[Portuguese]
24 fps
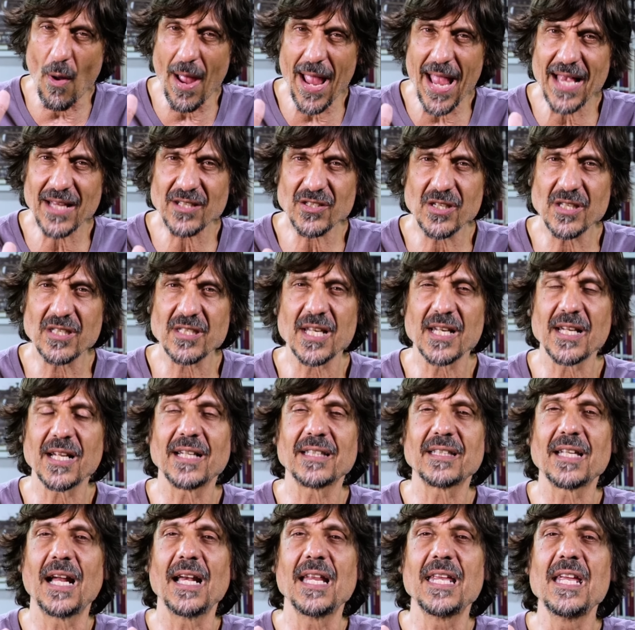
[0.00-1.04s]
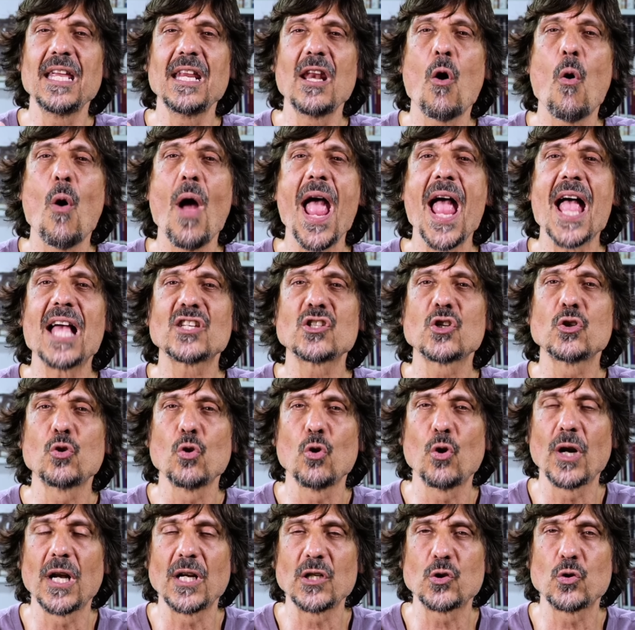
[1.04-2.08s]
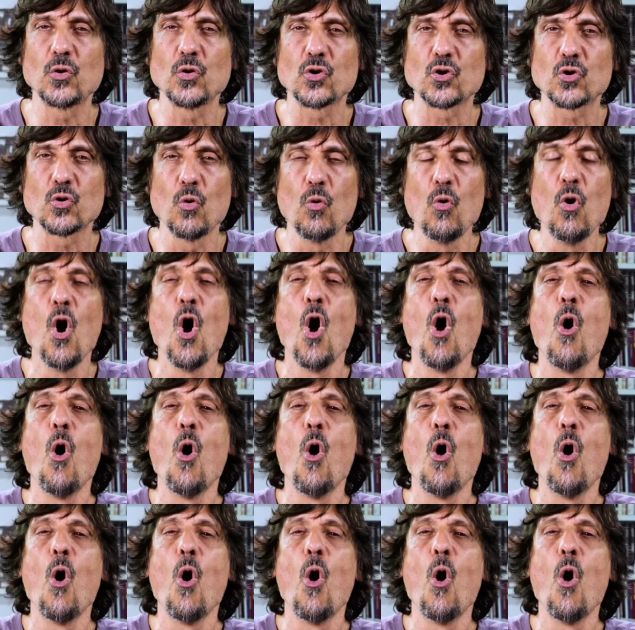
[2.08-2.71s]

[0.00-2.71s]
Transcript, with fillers: oeste de Santa Catarina, oeste do Rio Grande do Sul,